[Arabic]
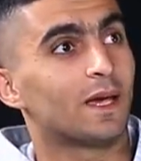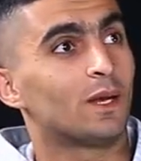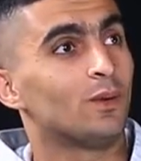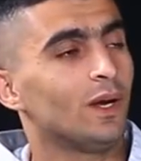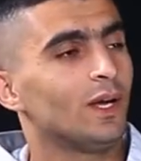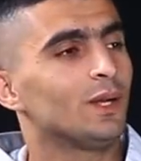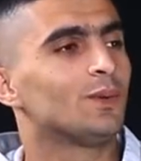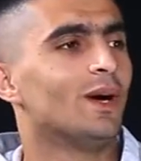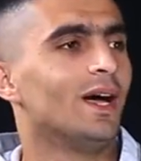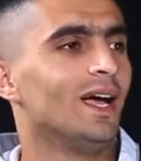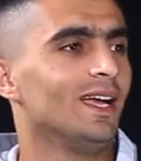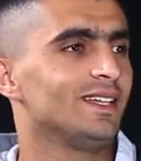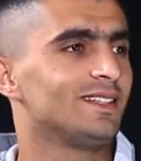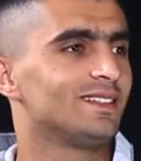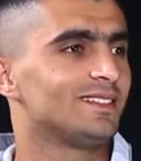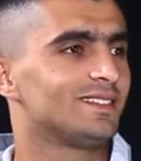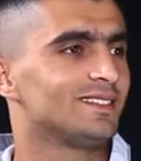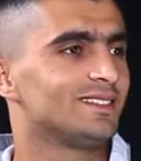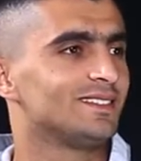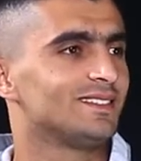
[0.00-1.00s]
كان واحد واحد
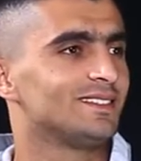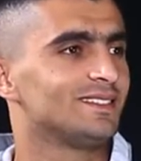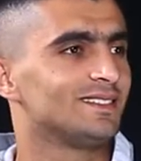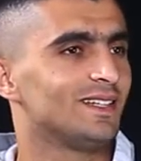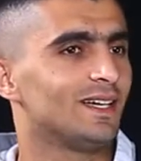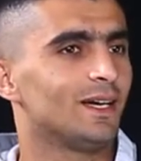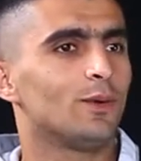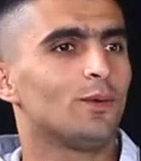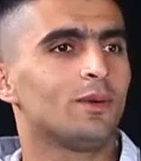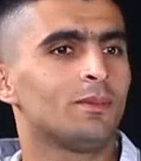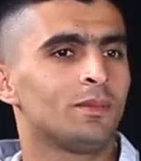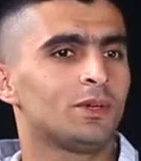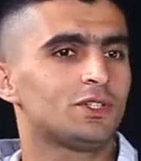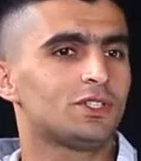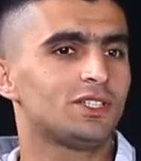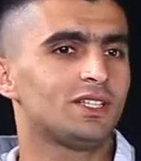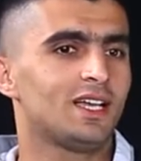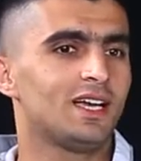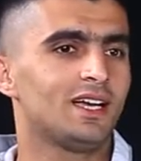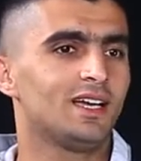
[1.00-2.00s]
هو الماتش
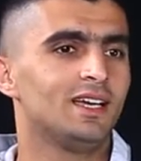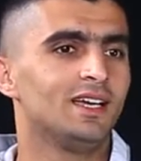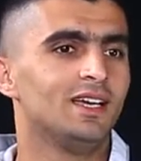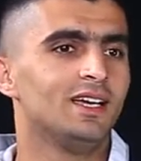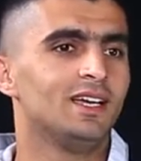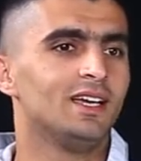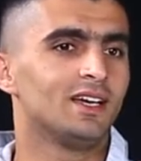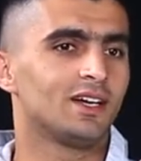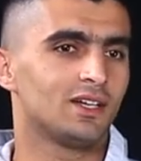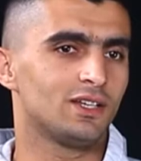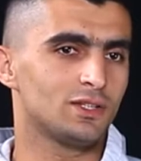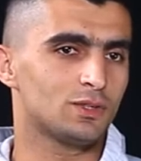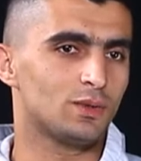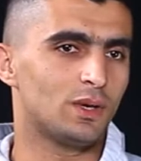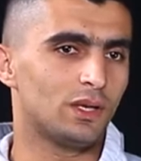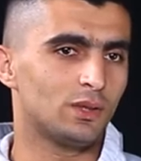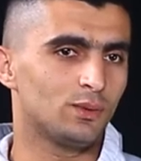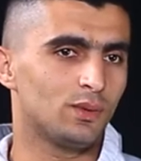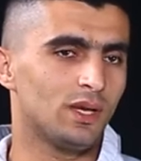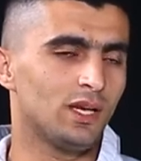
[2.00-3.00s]
ده خلص
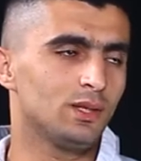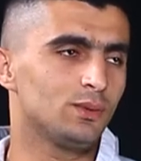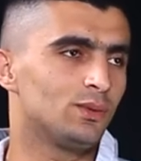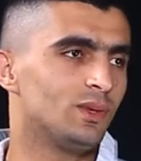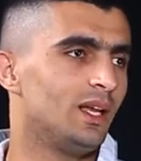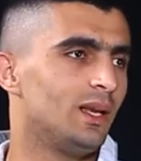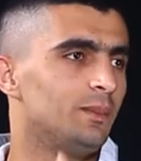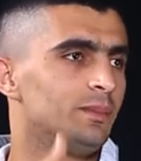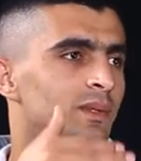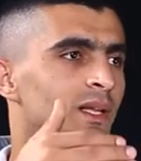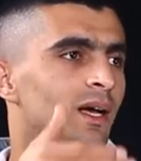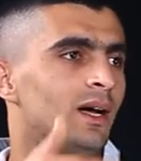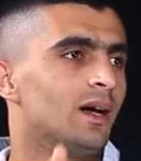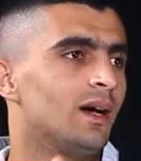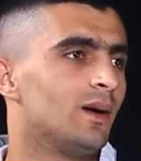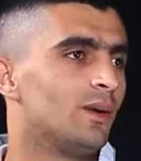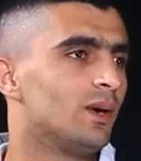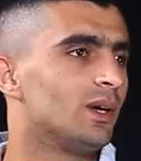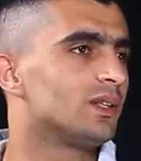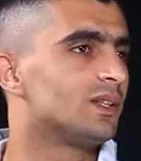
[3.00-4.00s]
واحد واحد
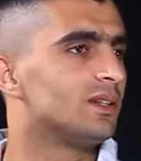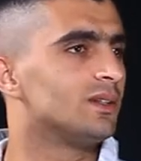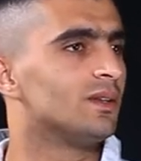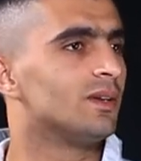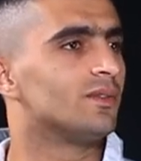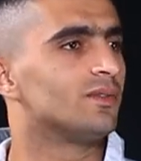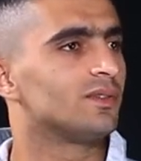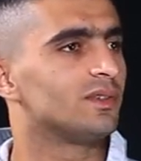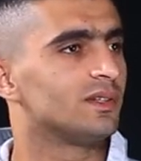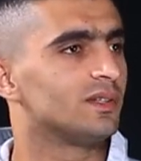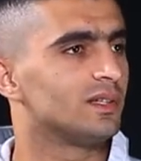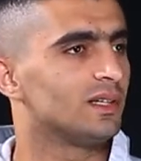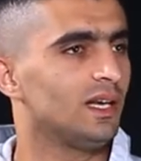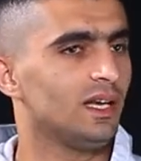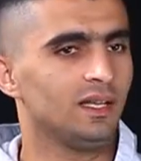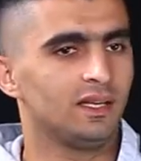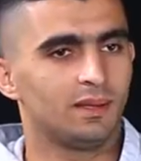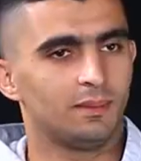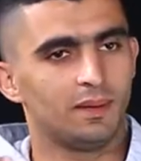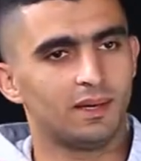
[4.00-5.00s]
ولعبنا وقت اضافي
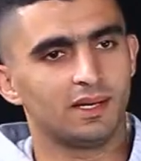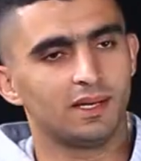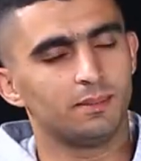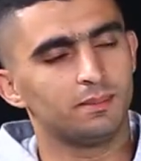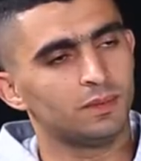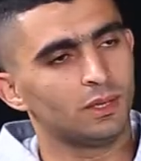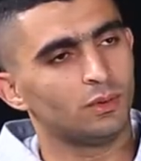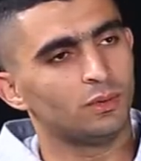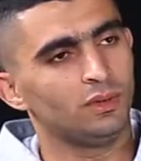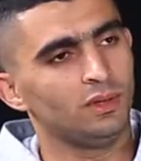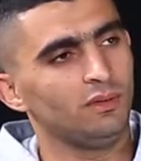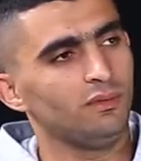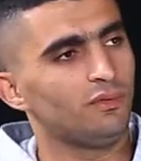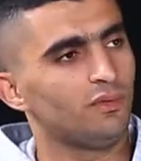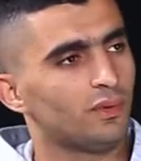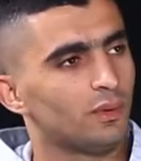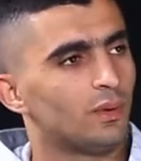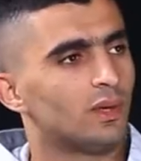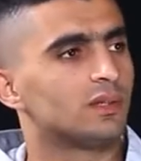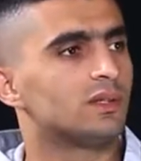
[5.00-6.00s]
احنا بقى جبنا جونين في
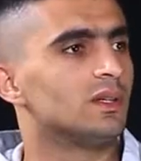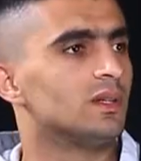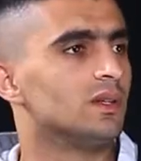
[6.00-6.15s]
الوقت